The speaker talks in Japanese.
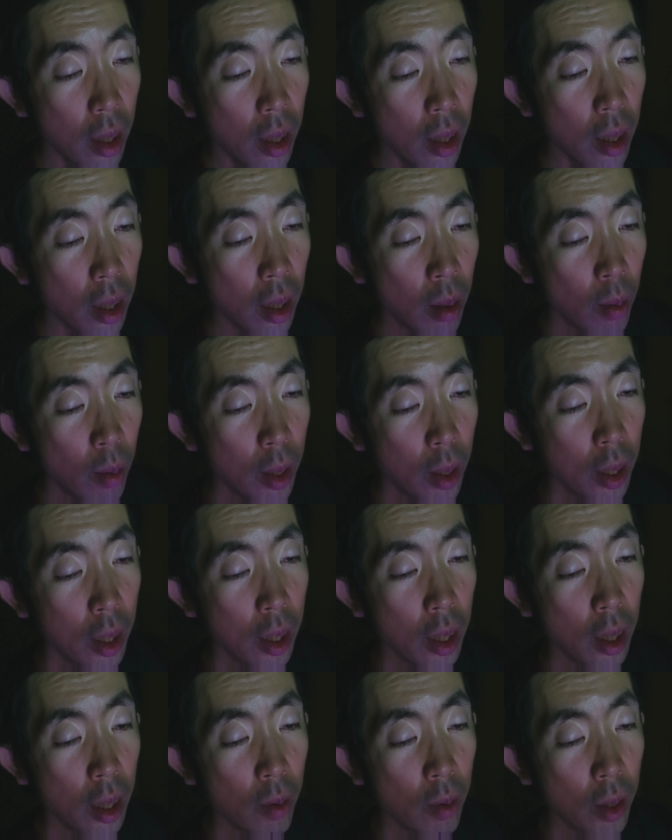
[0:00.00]
あまり
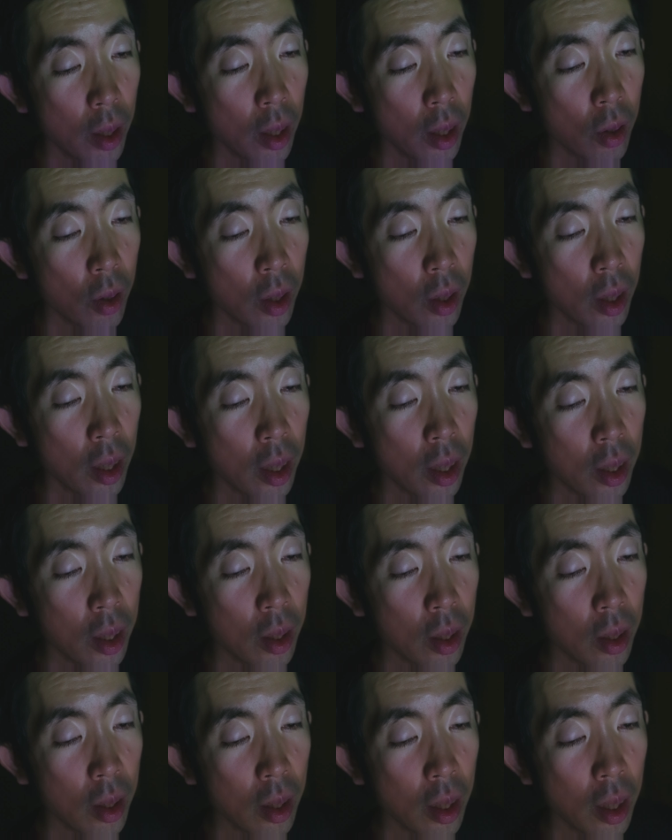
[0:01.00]
に悪いことが続
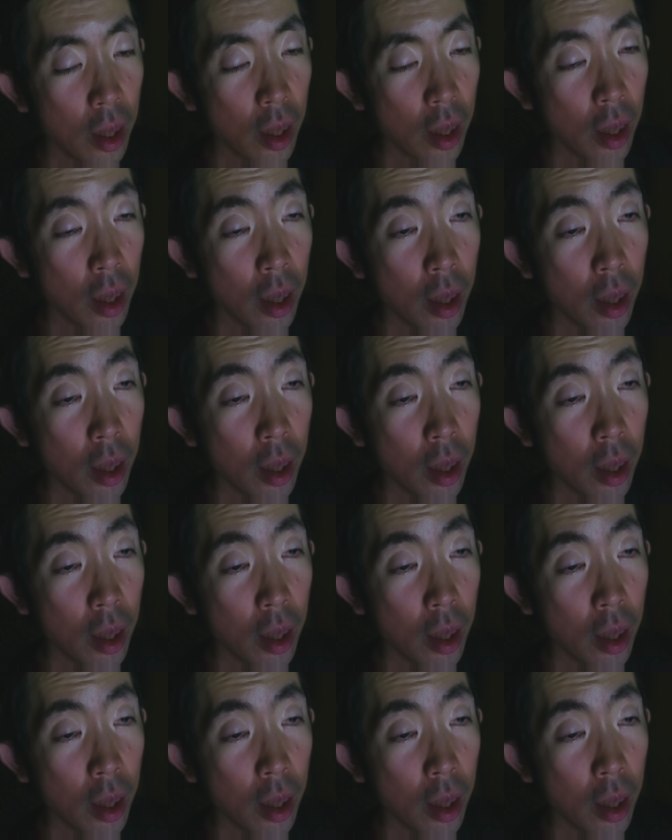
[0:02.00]
くんで、